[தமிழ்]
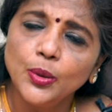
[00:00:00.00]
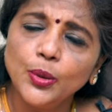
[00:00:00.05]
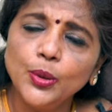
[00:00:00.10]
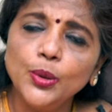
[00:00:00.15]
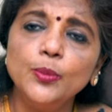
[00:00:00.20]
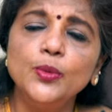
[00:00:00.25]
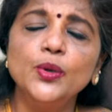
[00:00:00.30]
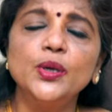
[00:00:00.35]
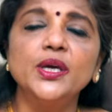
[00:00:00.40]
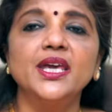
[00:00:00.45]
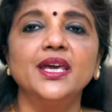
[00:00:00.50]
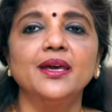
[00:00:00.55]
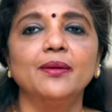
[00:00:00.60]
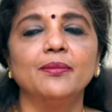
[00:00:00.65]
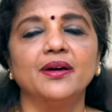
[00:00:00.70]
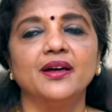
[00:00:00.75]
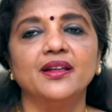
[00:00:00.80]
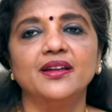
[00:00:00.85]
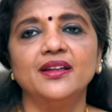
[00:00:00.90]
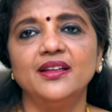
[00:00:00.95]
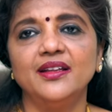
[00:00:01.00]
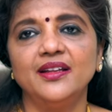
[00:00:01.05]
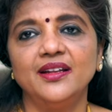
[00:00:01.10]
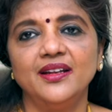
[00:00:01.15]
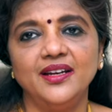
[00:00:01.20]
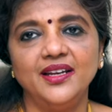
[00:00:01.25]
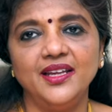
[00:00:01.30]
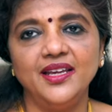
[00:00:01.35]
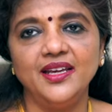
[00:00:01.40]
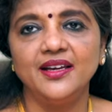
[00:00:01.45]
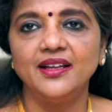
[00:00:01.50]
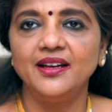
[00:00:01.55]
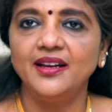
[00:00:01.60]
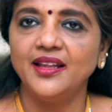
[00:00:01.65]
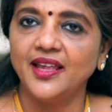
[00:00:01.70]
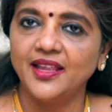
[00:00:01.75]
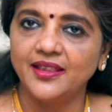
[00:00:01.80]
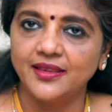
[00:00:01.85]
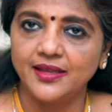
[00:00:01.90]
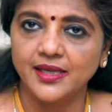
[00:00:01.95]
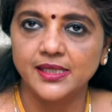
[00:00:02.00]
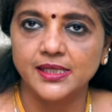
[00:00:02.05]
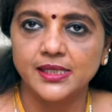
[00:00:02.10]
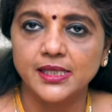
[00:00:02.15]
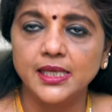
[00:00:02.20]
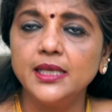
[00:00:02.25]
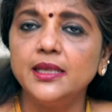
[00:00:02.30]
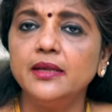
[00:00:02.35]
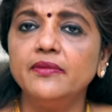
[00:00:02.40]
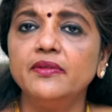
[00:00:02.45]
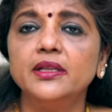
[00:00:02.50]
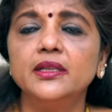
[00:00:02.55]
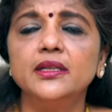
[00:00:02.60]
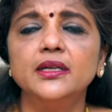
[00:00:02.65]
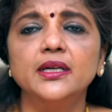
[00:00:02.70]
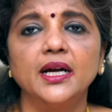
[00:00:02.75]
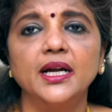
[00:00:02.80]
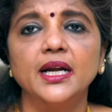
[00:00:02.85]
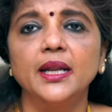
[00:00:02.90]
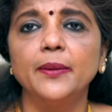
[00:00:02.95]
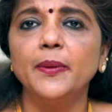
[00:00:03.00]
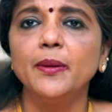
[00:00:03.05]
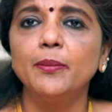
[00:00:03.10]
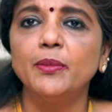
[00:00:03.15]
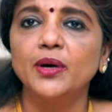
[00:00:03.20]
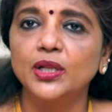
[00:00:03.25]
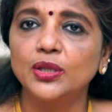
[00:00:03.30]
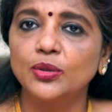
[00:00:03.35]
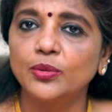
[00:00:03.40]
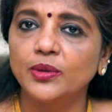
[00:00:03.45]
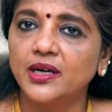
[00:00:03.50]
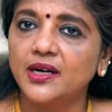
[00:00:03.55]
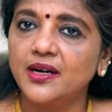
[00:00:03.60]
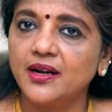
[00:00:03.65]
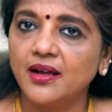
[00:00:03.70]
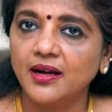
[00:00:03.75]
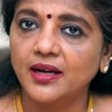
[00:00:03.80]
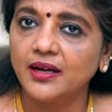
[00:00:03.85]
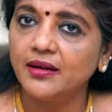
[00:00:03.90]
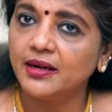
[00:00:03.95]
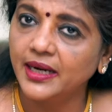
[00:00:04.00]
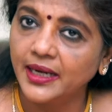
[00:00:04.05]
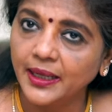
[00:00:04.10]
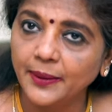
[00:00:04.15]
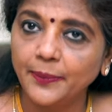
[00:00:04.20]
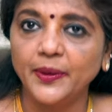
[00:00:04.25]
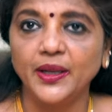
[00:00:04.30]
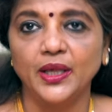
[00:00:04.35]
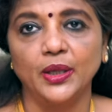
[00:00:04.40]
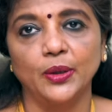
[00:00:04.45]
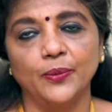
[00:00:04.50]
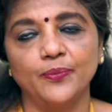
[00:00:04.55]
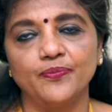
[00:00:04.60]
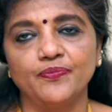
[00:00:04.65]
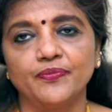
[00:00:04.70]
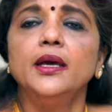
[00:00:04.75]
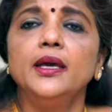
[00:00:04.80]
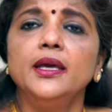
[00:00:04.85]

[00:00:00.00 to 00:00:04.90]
ஒரு முக்கியமான லீகல் எத்திக்ஸ் இது வந்து கண்டிப்பாக மருத்துவர்கள் நாங்கள் கடைபிடிக்கிறோம்